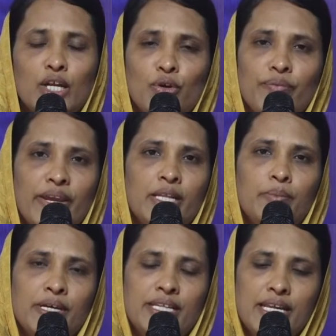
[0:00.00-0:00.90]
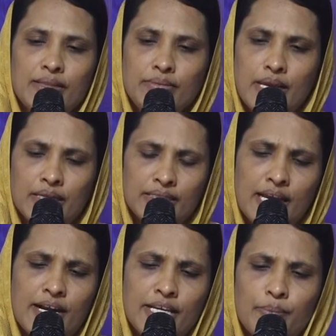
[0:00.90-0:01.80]
இன்றைக்கு ஒரு வேத பகுதியை நான் தியா
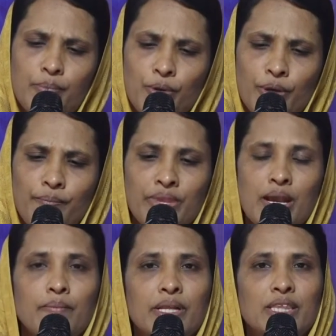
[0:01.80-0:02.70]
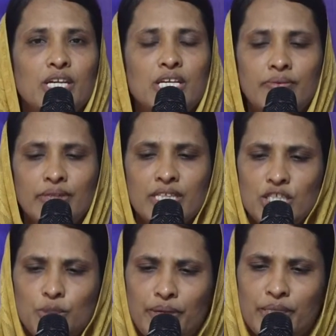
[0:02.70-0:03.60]
தியானிக்க போகிறோம் மத்திய
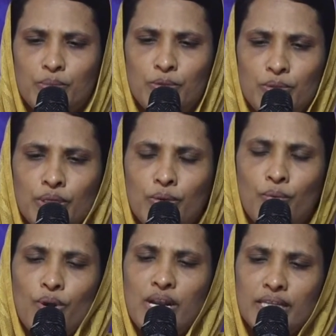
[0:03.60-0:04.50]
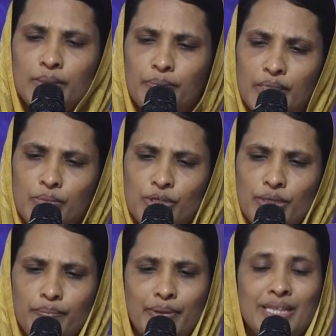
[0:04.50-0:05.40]
இருபத்தஞ்சு பதிமூணு ஒன்னிலிருந்து
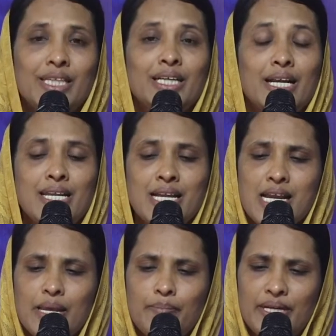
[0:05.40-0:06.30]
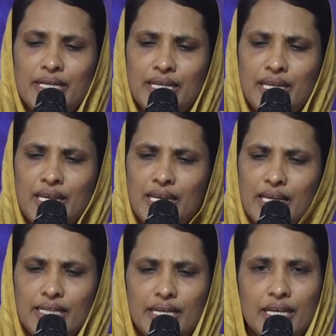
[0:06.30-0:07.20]
பதிமூணு பத்து கன்னிகைகளை பற்றி
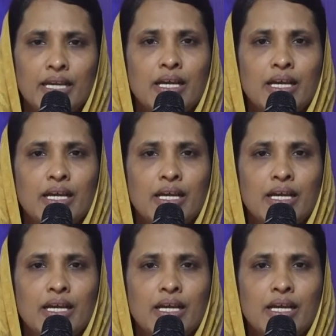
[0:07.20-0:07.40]
இந்த